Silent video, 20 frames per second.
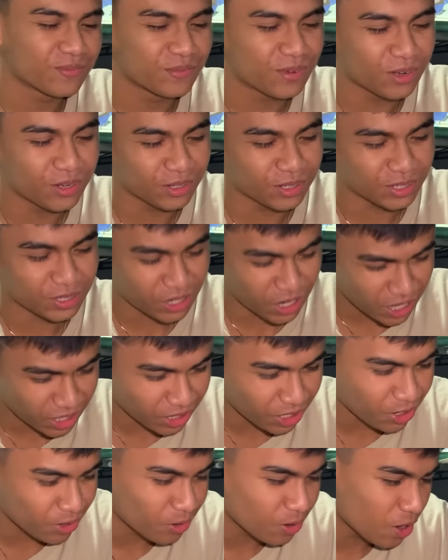Boss, kahit
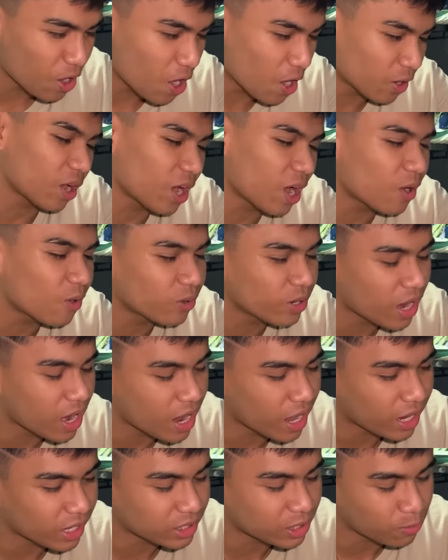ano lang, ako na
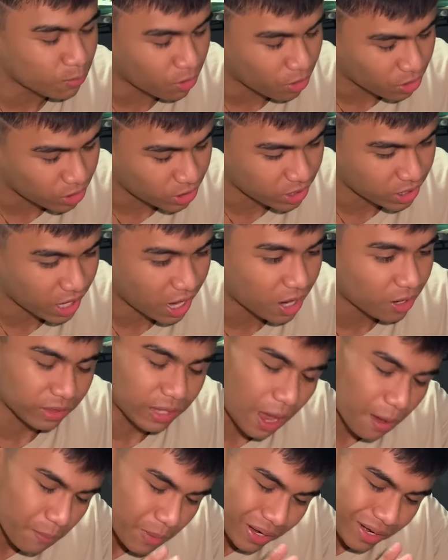lang kasi boss, ang
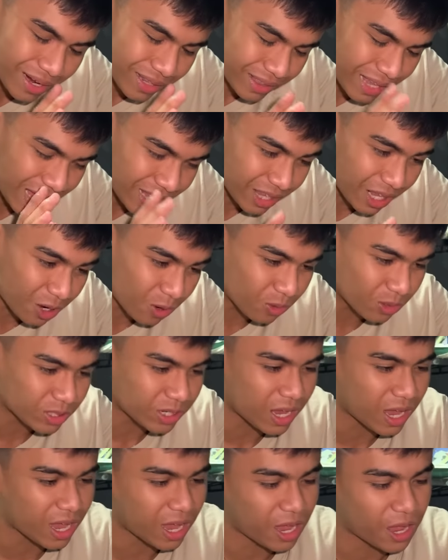daming nagtatanong
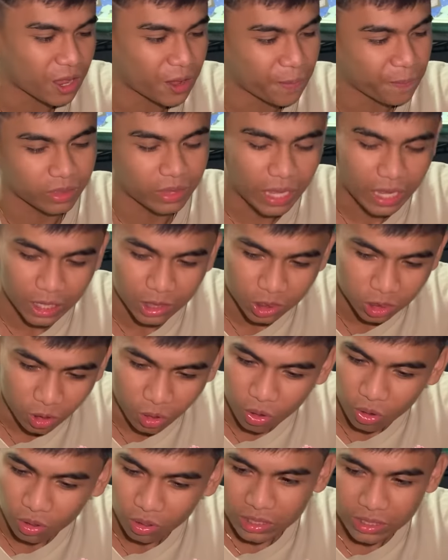sa
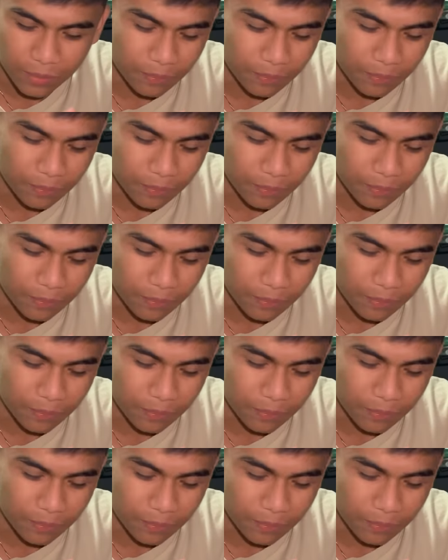TikTok, sa